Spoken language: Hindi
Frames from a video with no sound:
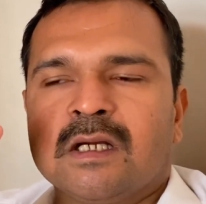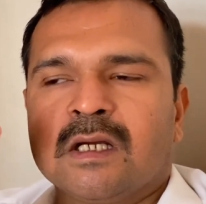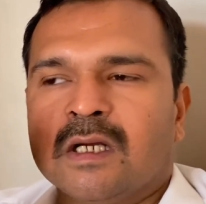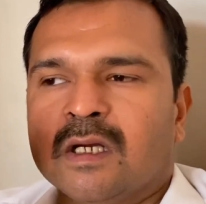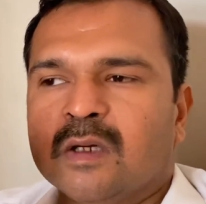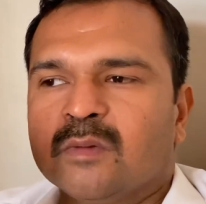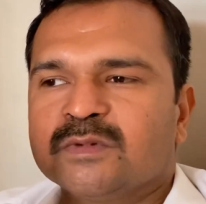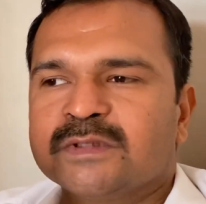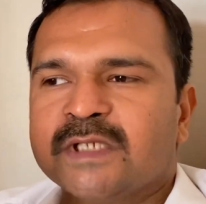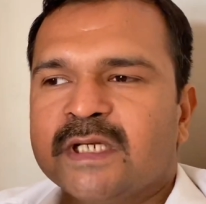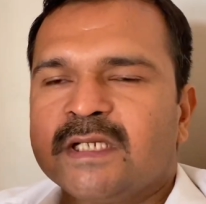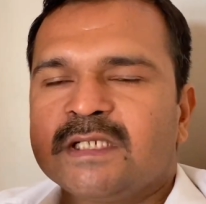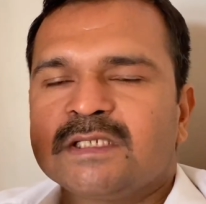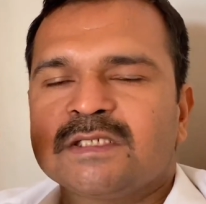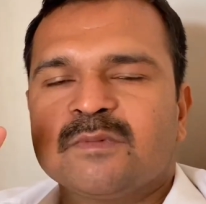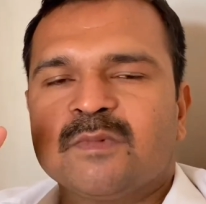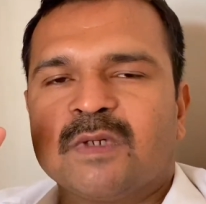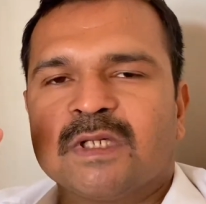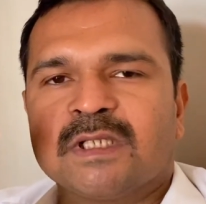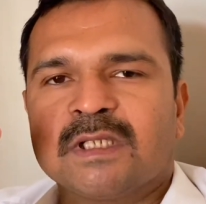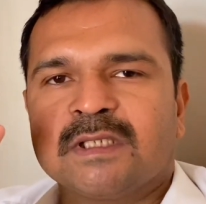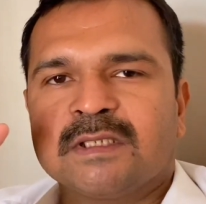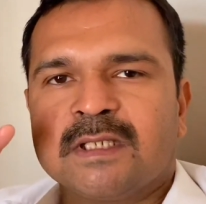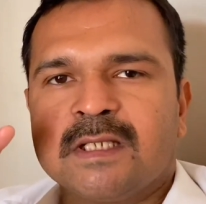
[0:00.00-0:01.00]
अब जाहिर सी
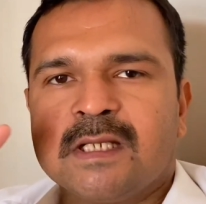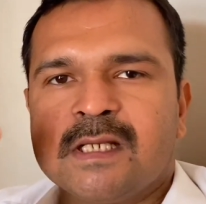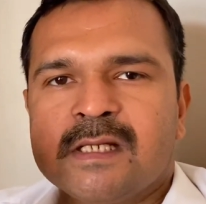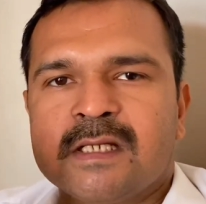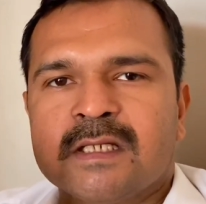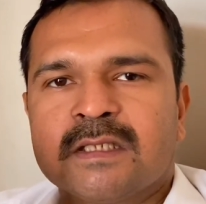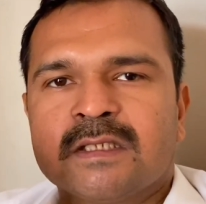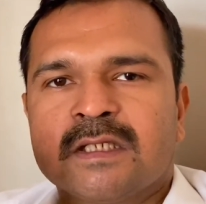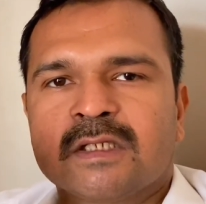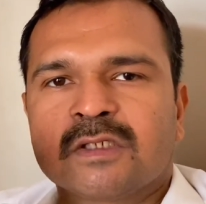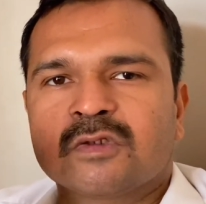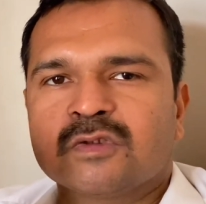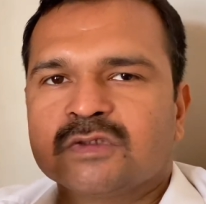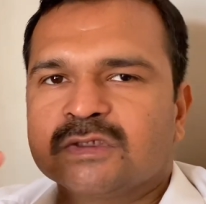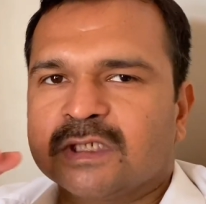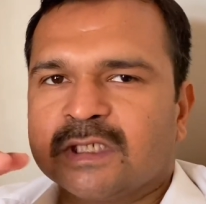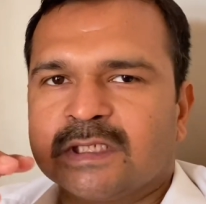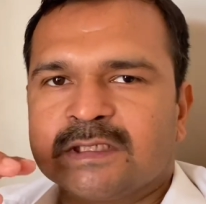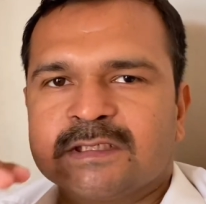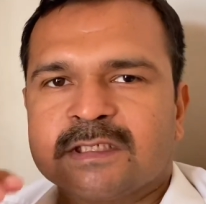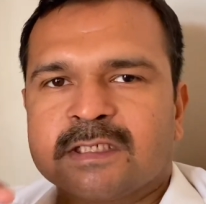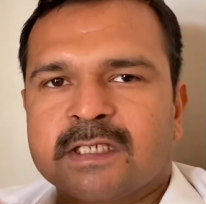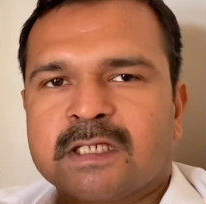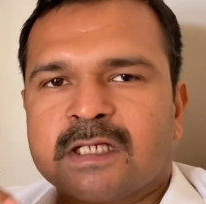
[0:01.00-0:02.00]
बात है दिल्ली के अंदर तो जगह
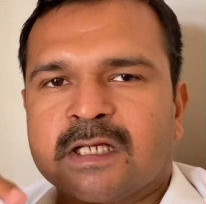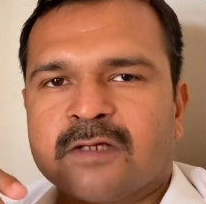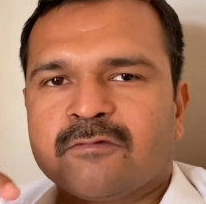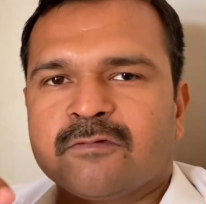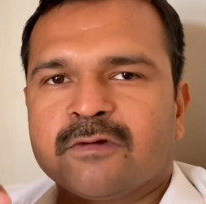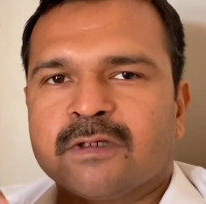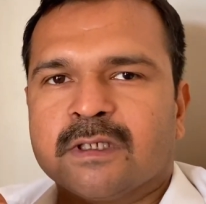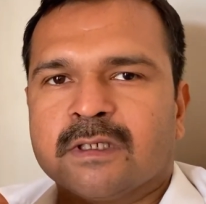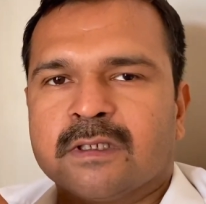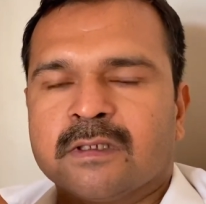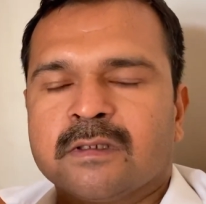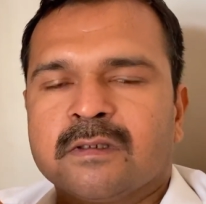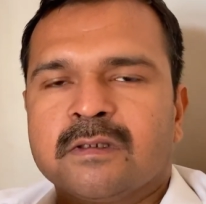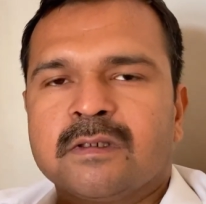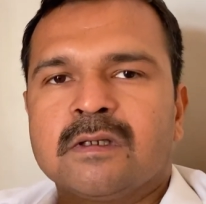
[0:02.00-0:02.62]
जगह कैफ़े हैं